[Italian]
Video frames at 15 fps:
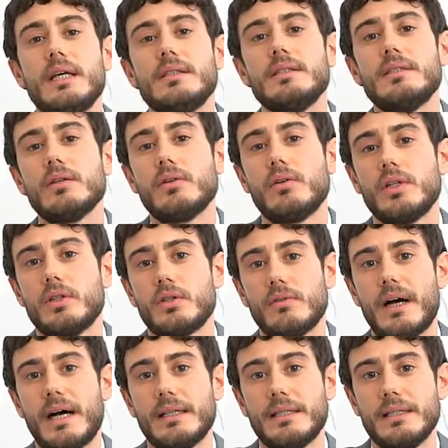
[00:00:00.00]
si sono
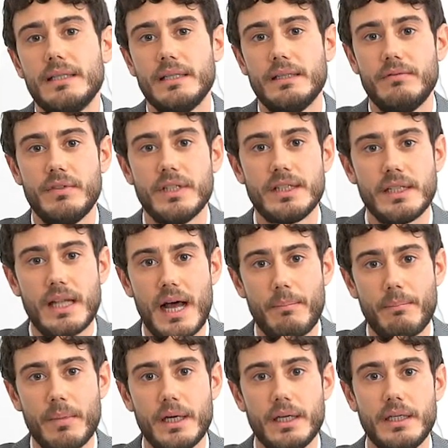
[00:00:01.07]
ritrovati in
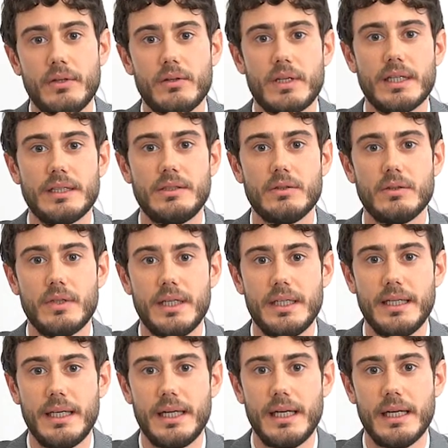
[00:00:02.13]
Vietnam in
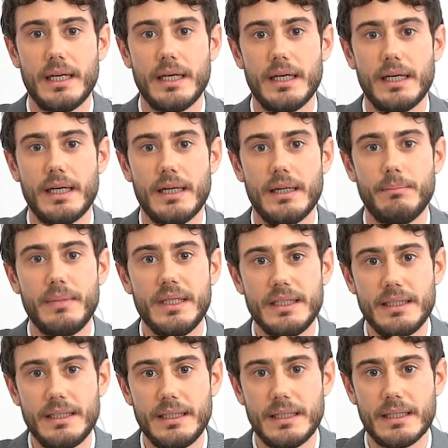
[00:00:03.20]
occasione del eh,
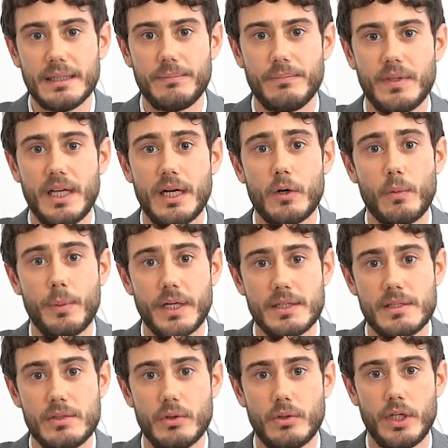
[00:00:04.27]
meeting della
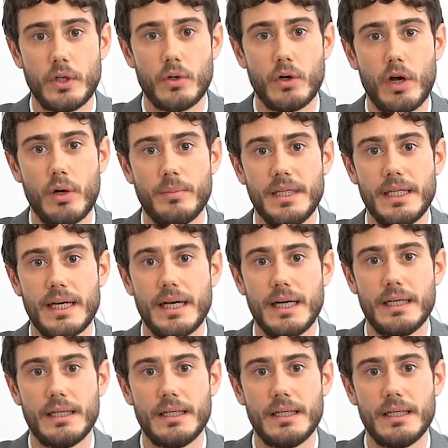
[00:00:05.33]
cooperazione economica